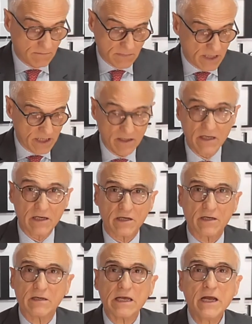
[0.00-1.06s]
Che
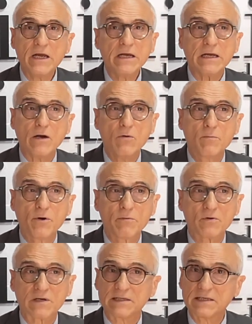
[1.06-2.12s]
dire, è un
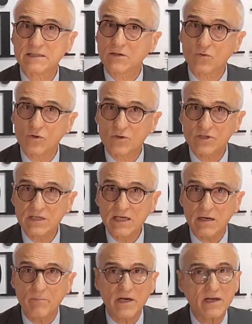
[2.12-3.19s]
popolo che desta
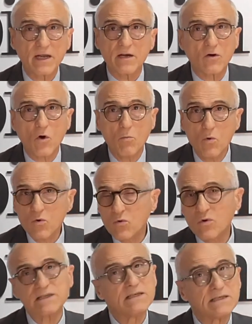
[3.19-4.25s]
curiosità perché
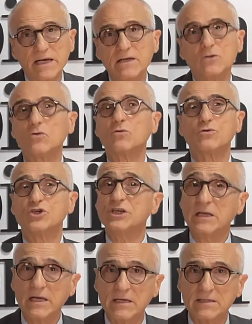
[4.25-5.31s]
comunque si sentono
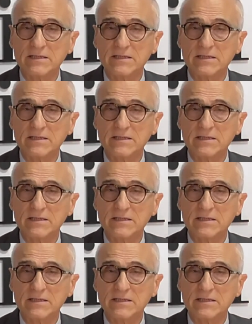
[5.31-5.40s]
cinesi,